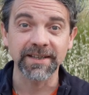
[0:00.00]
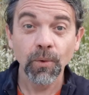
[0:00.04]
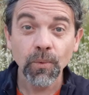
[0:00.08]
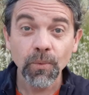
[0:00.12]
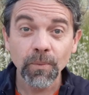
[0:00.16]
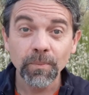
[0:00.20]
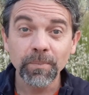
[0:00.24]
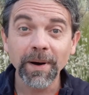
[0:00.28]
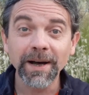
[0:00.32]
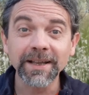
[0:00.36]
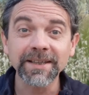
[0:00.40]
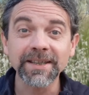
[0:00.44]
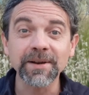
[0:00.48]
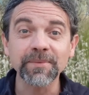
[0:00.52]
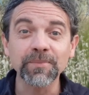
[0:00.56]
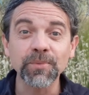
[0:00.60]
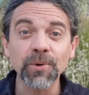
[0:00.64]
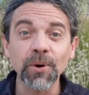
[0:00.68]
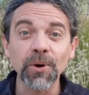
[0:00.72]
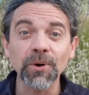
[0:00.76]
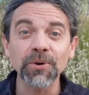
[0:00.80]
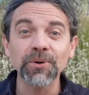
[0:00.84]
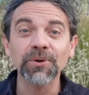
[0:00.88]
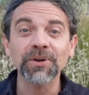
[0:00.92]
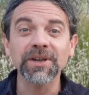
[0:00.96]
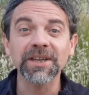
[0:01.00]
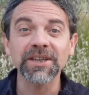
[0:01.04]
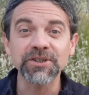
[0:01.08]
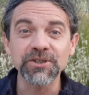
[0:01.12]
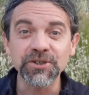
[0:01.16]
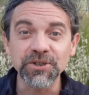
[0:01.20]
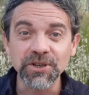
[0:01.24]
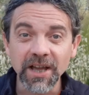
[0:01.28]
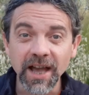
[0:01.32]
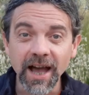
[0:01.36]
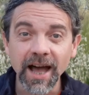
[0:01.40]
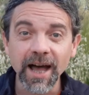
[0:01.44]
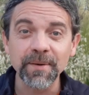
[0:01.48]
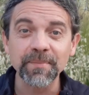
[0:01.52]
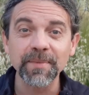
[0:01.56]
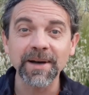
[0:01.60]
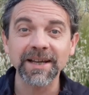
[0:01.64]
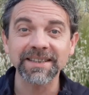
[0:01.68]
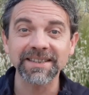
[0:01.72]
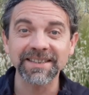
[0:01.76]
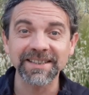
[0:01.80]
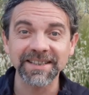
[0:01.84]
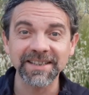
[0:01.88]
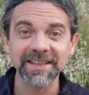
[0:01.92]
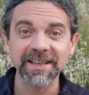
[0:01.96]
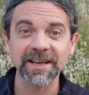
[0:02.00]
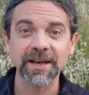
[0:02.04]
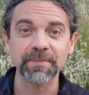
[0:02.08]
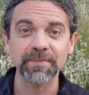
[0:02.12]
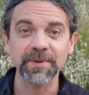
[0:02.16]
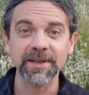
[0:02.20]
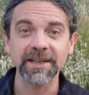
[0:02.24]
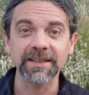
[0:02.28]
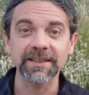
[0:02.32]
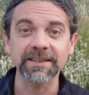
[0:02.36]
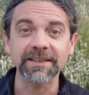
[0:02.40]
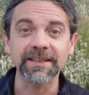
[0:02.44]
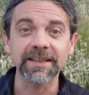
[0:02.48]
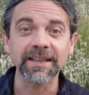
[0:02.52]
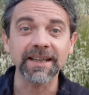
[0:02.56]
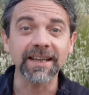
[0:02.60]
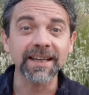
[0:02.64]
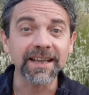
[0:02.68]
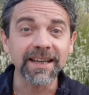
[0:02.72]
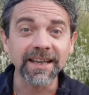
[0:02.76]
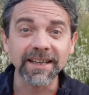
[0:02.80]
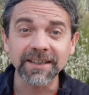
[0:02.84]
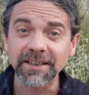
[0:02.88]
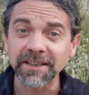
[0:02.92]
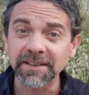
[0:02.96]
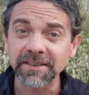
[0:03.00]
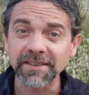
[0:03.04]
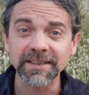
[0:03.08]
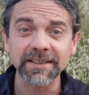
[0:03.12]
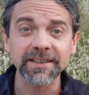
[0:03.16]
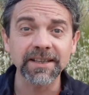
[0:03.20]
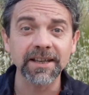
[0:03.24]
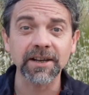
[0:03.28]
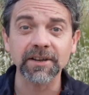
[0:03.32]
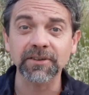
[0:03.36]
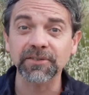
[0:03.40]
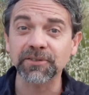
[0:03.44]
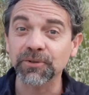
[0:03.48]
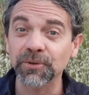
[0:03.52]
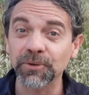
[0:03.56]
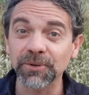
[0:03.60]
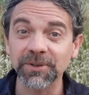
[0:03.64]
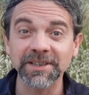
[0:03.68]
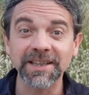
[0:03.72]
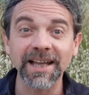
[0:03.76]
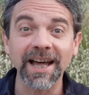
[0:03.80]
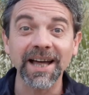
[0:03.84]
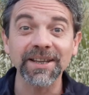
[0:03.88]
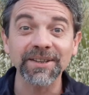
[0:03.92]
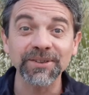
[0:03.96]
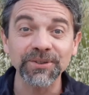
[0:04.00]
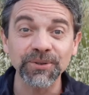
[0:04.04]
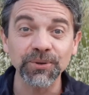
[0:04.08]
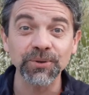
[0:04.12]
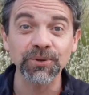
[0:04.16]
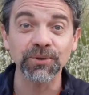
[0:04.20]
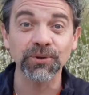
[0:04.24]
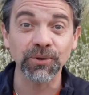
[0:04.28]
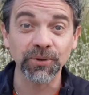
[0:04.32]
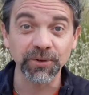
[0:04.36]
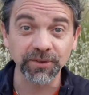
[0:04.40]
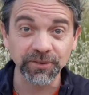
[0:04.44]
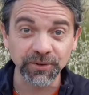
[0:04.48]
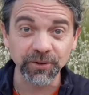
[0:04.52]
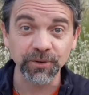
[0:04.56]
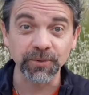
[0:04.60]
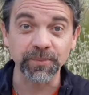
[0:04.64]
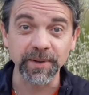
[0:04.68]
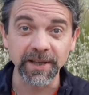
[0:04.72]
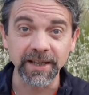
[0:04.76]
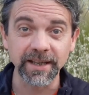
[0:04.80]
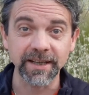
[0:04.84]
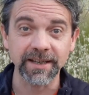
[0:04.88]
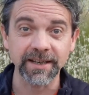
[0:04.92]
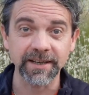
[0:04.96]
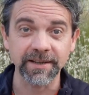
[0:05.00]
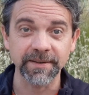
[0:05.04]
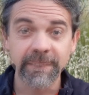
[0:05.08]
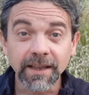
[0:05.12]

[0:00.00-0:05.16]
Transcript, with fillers: Un Padre buono che ci ama teneramente e che desidera soltanto il nostro bene.